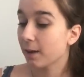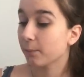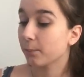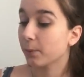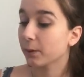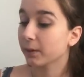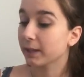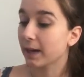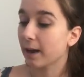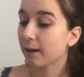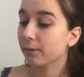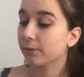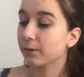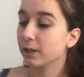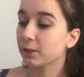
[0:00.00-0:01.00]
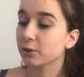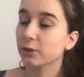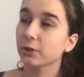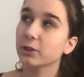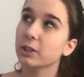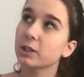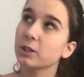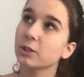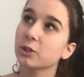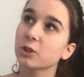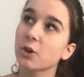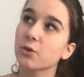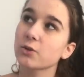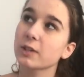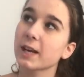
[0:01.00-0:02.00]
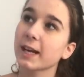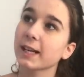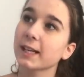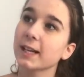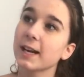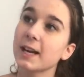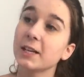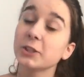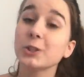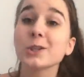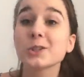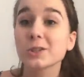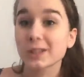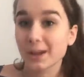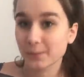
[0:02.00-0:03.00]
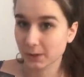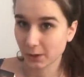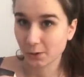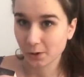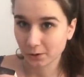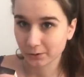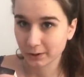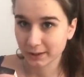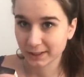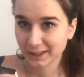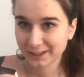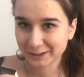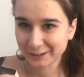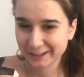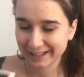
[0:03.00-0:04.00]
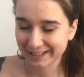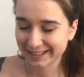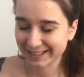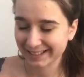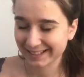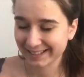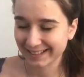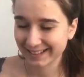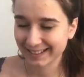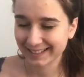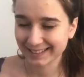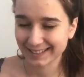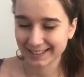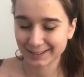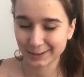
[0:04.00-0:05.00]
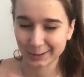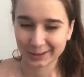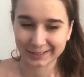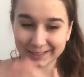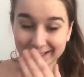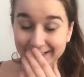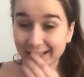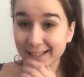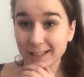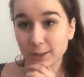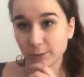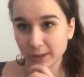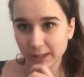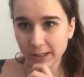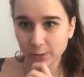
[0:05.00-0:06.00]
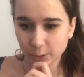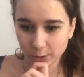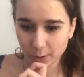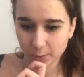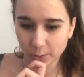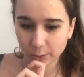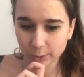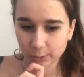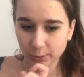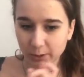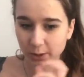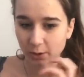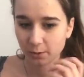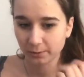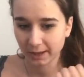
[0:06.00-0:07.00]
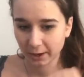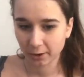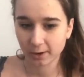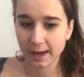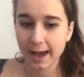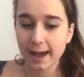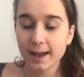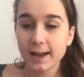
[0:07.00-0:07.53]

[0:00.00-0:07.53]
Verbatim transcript: bo ja w większości książek nie czytam całkowicie, to znaczy jest na Storytel taki świetny audiobook z podziałem na role,